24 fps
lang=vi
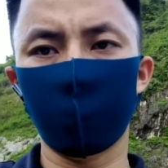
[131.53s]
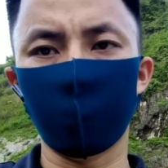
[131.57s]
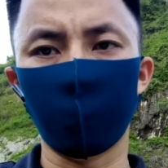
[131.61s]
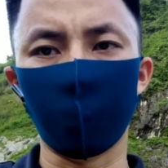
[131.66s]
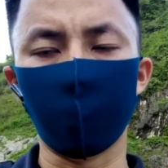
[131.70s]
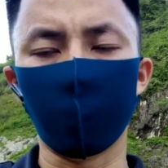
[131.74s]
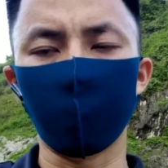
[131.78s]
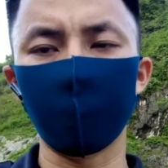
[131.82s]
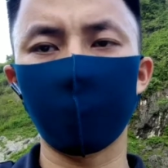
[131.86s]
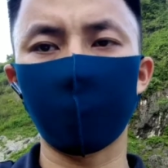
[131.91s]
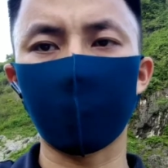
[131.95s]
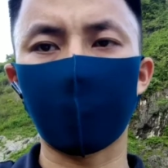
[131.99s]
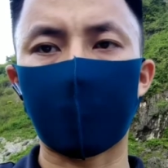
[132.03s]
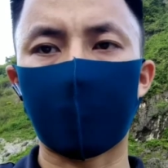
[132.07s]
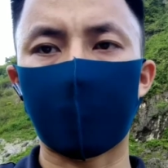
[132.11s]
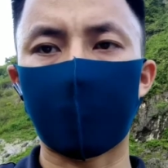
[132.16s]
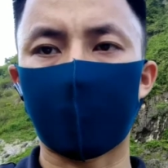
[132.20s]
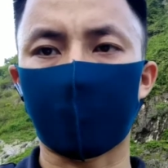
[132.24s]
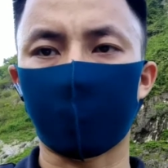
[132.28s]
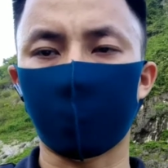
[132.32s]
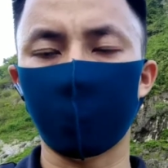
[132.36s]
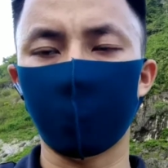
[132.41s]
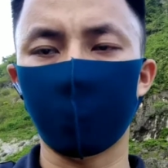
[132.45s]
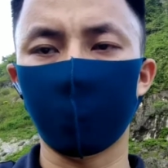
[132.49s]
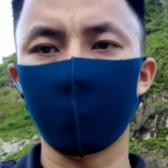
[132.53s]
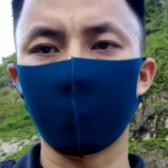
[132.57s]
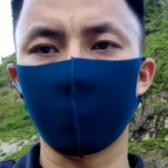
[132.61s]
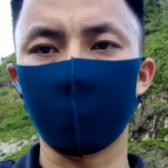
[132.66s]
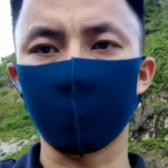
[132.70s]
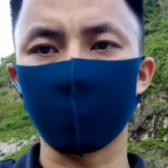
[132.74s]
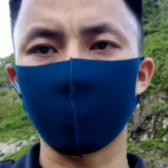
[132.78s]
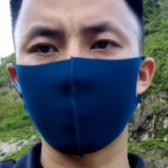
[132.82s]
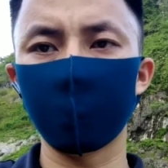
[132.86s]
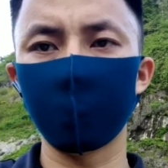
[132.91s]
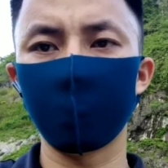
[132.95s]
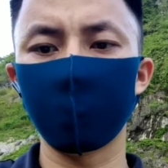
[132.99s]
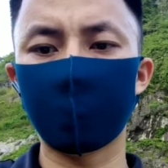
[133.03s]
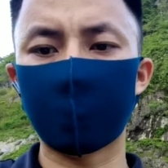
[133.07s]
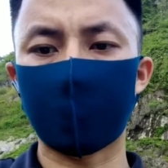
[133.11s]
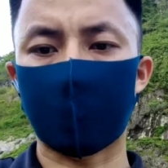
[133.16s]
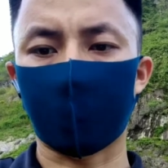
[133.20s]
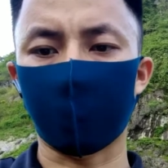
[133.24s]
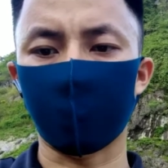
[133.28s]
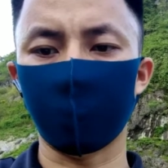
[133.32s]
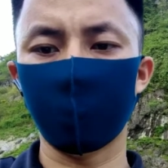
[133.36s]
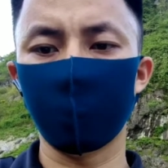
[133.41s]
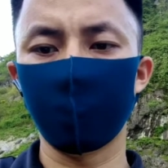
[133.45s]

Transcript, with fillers: chủ yếu về phần cài đặt thôi nó rất đơn giản